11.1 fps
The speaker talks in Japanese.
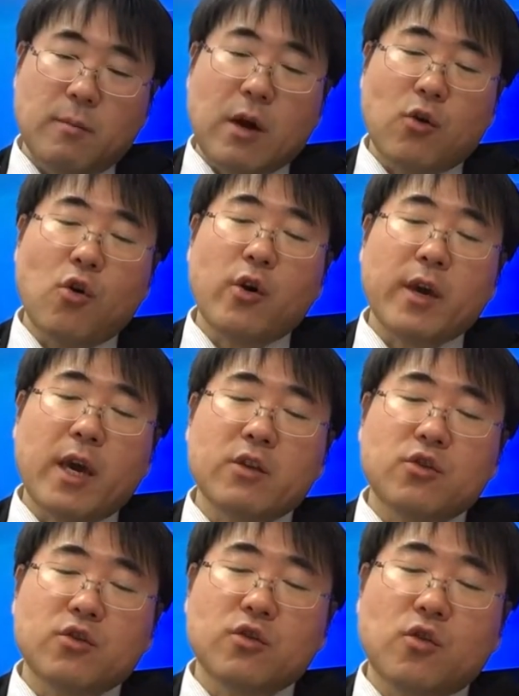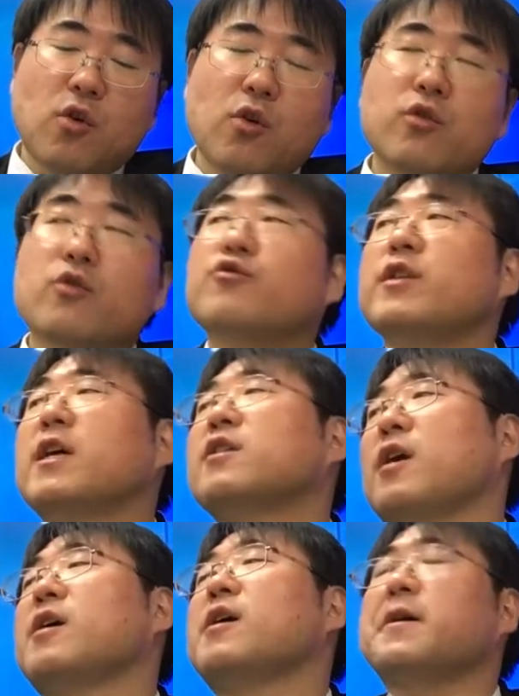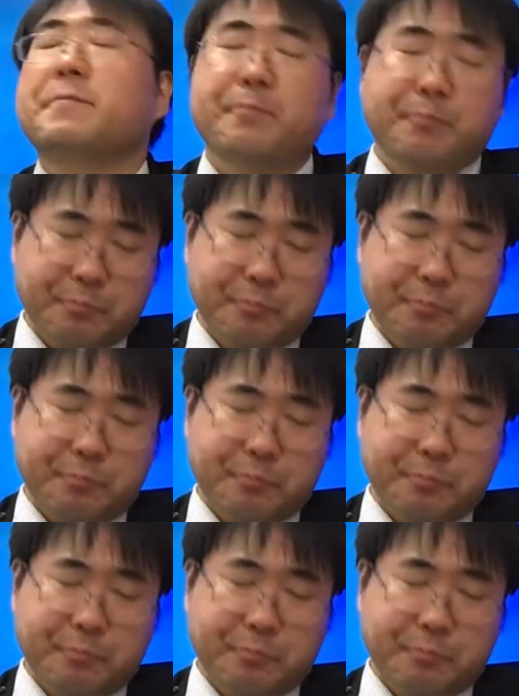まあ、合計15個の国が展開